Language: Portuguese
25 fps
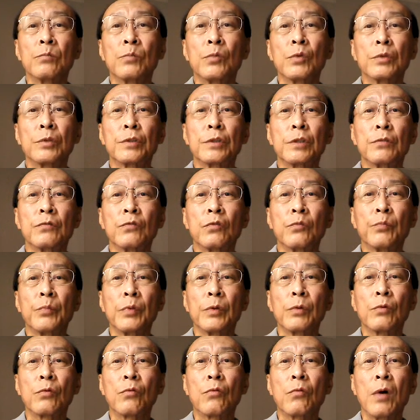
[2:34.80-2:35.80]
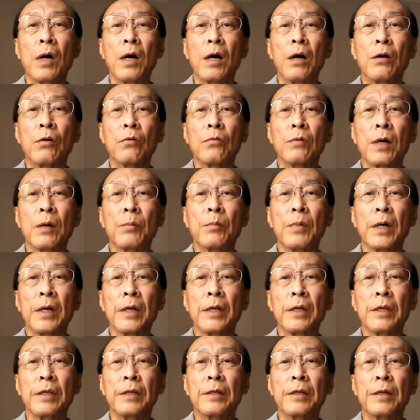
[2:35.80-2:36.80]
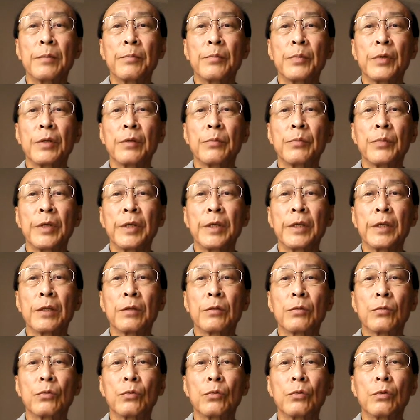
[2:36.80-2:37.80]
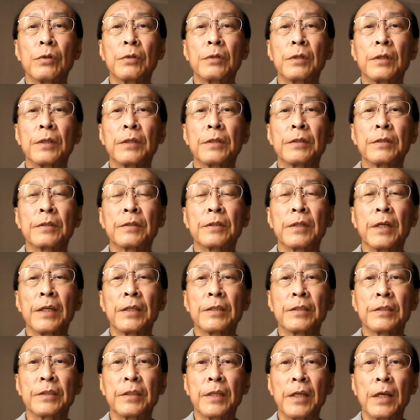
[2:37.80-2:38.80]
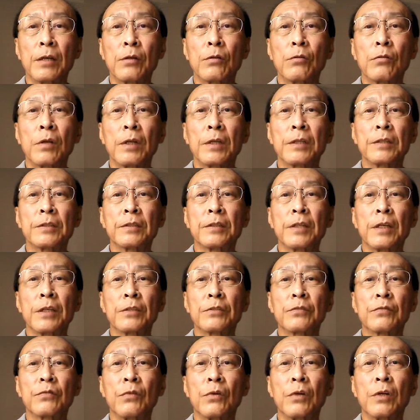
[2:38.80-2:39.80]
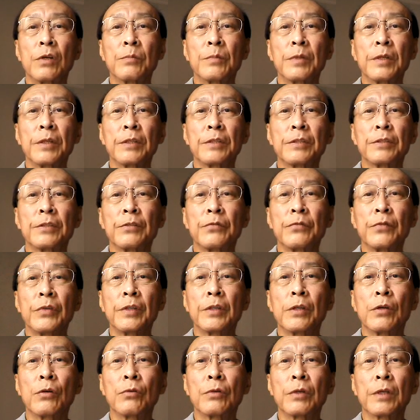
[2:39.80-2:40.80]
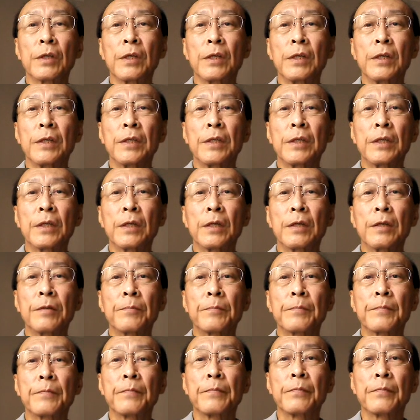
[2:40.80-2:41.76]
Motivo pelo qual a barreira permeia todas as células das formas de vida orgânica